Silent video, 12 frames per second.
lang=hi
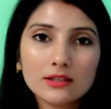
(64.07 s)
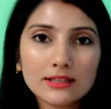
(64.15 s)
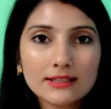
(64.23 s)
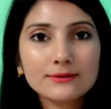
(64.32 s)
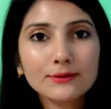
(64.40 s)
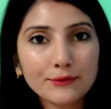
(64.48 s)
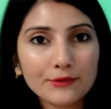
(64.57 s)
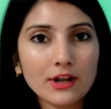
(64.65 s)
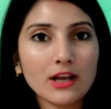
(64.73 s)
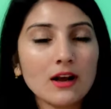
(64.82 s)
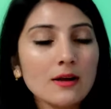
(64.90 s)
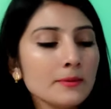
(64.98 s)
सिक्स फिफ्टी
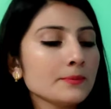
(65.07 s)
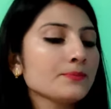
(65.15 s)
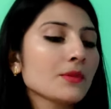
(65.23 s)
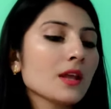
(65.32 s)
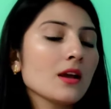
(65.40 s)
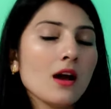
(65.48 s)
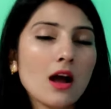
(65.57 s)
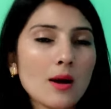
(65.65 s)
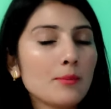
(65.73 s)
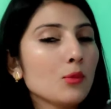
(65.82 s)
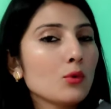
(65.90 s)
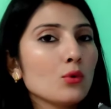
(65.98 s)
का
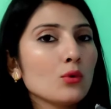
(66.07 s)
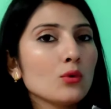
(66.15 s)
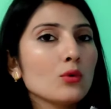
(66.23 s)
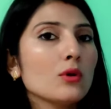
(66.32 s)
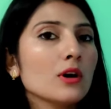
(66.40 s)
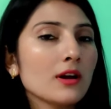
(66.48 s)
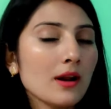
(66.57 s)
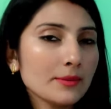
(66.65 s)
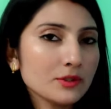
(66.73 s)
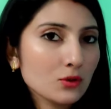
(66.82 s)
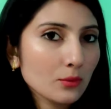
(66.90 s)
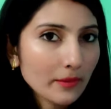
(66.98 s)
आपको अगर आप
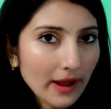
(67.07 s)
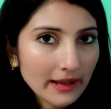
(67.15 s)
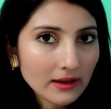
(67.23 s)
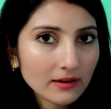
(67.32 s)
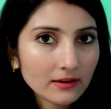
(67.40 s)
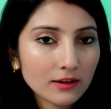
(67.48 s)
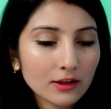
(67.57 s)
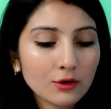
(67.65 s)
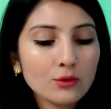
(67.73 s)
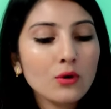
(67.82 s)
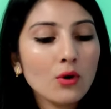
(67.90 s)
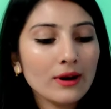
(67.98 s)
इसको बाय करते
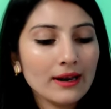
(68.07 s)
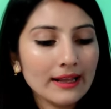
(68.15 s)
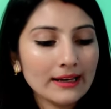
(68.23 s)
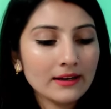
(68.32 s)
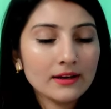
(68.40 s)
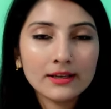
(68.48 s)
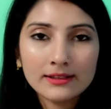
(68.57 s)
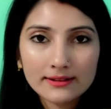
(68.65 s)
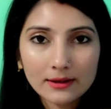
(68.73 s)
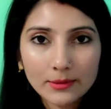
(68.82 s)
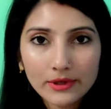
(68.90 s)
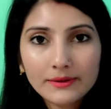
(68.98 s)
हो ऑनलाइन कहीं
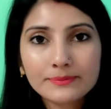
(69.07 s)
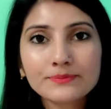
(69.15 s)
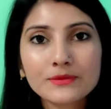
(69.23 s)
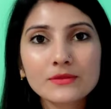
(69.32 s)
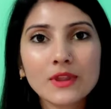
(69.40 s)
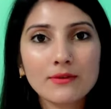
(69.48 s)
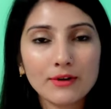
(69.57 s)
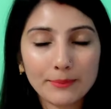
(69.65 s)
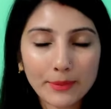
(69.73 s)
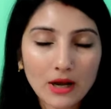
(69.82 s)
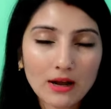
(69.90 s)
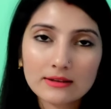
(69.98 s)
से भी
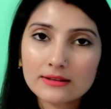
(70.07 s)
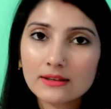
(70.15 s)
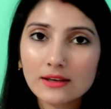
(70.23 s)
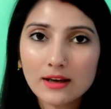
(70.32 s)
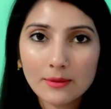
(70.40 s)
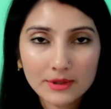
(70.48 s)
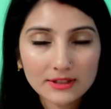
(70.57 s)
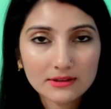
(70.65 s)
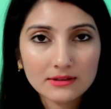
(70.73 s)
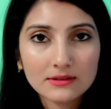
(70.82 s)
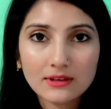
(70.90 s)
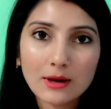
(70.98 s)
फ्लिपकार्ट से
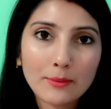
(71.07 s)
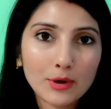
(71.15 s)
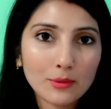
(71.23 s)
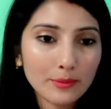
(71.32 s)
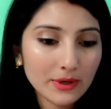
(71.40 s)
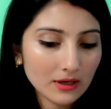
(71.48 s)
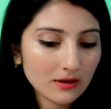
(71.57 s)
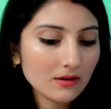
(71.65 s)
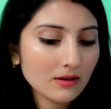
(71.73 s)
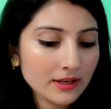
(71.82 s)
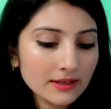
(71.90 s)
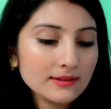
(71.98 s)
अमेज़ोन से या पर्पल
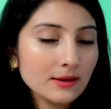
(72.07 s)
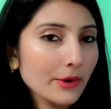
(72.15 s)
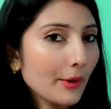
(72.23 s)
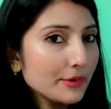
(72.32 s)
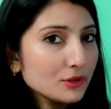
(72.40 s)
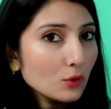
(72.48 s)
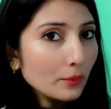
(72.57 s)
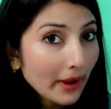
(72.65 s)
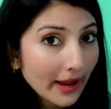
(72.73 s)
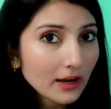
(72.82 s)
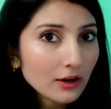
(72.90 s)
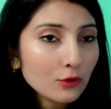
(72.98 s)
कहीं से भी आप इसको
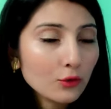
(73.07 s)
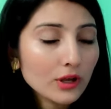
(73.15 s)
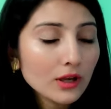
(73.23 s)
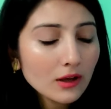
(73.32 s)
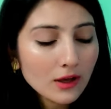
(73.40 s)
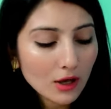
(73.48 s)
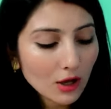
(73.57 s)
बाय करोगे